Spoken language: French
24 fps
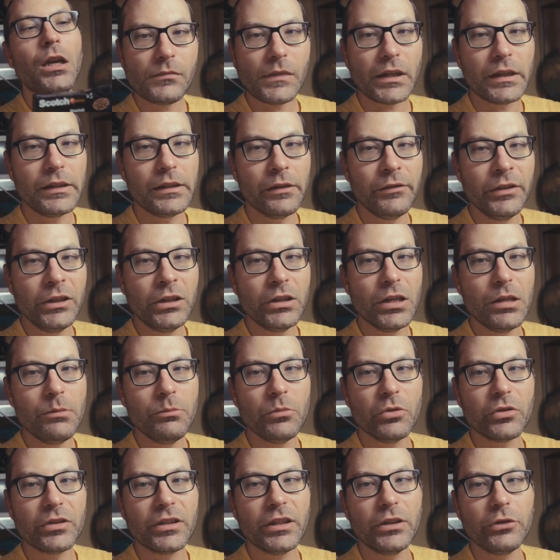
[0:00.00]
Il y avait quand
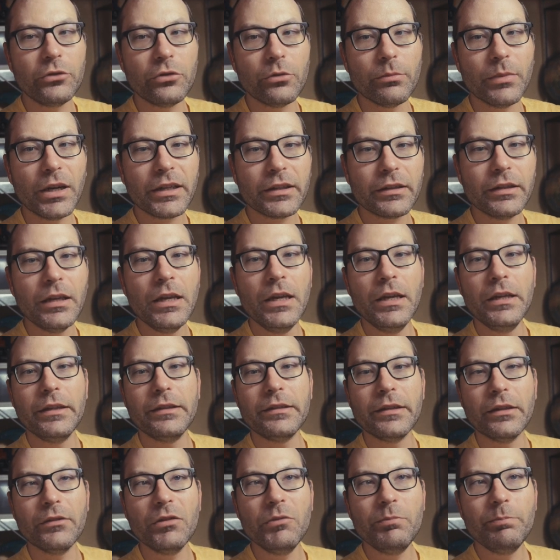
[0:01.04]
même quelques marques
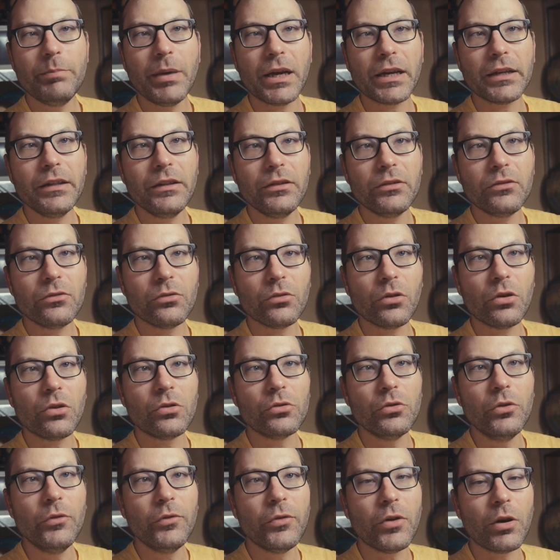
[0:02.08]
qui avaient parié
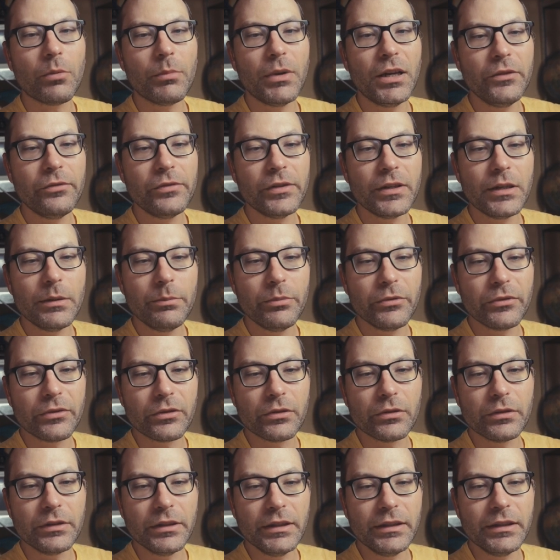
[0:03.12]
sur le format. Philips
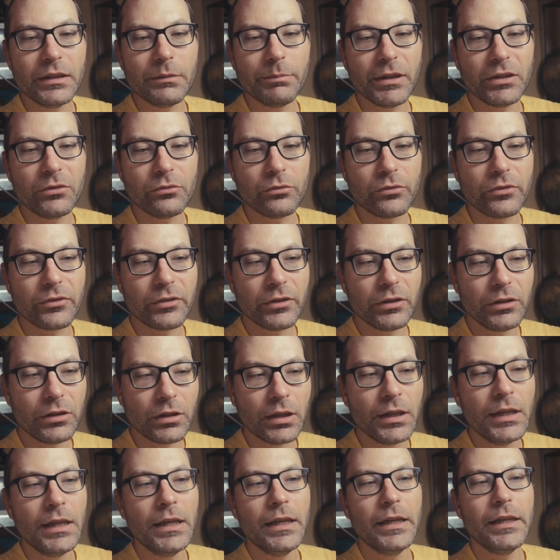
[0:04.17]
n'était pas tout seul
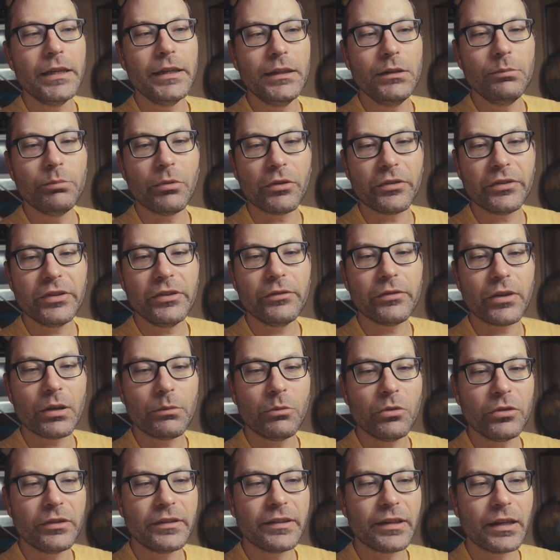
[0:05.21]
et il pensait
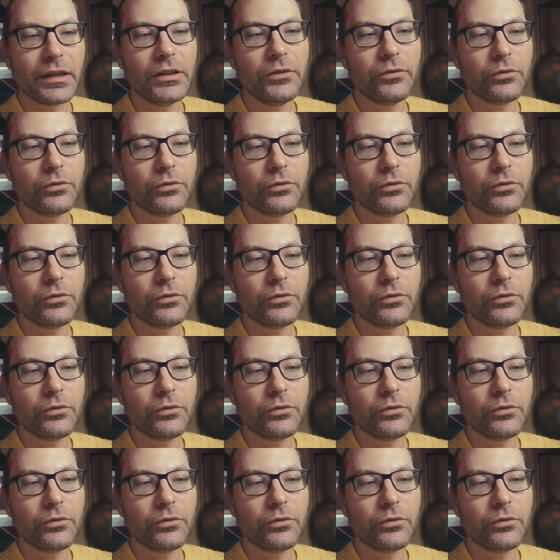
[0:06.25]
vraiment que ça allait